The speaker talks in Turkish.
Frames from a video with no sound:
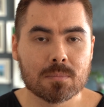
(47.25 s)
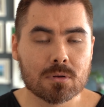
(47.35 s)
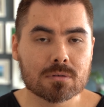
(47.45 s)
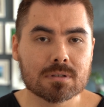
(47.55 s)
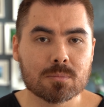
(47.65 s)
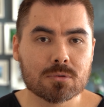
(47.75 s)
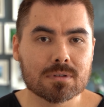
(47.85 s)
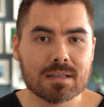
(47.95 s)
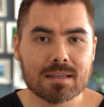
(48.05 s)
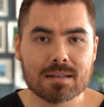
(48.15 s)
Blogda
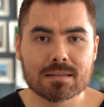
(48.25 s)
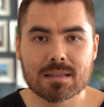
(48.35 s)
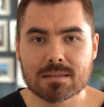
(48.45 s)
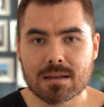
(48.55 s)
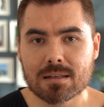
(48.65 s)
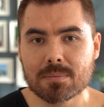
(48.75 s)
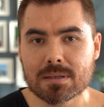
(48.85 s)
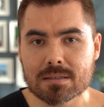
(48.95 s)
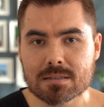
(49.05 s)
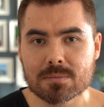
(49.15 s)
bununla ilgili detaylı bir
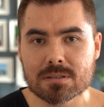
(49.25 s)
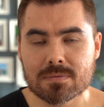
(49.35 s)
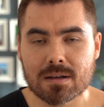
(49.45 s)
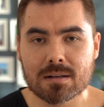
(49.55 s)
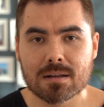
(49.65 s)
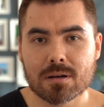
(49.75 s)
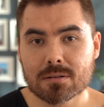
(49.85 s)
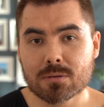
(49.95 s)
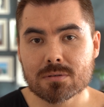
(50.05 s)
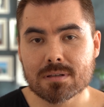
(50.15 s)
yazımız var.
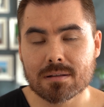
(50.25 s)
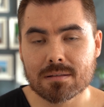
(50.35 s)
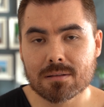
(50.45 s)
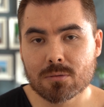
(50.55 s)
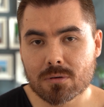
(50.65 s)
Harita üzerinde